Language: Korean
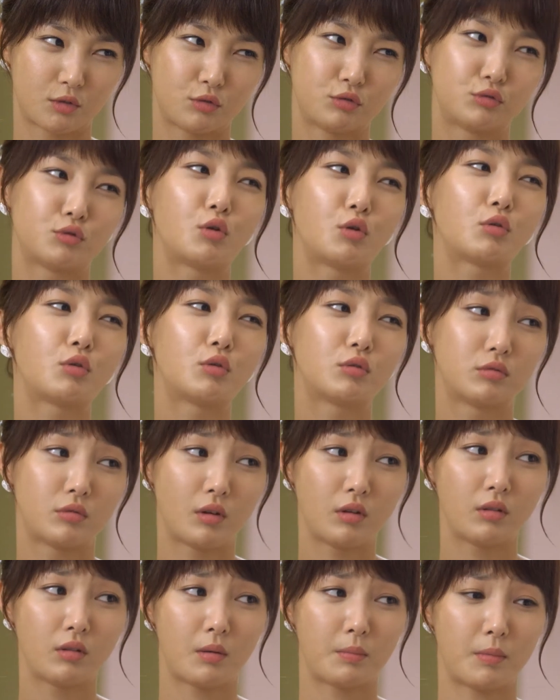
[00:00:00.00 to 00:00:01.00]
그럴 걸
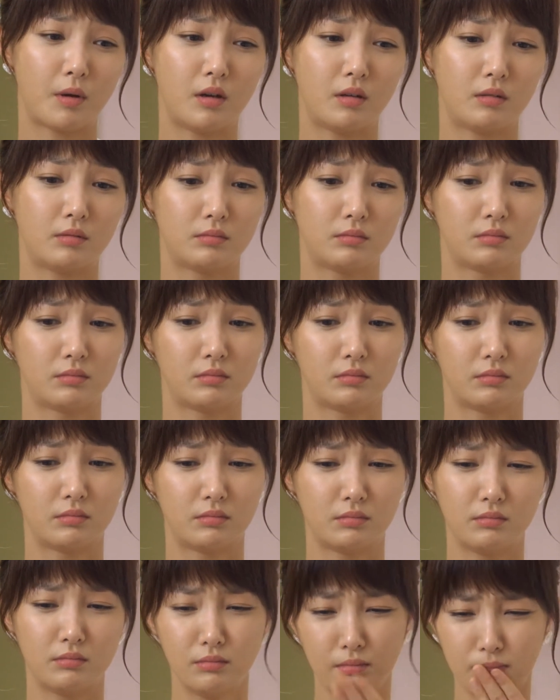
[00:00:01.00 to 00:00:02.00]
그랬나 봐. 음,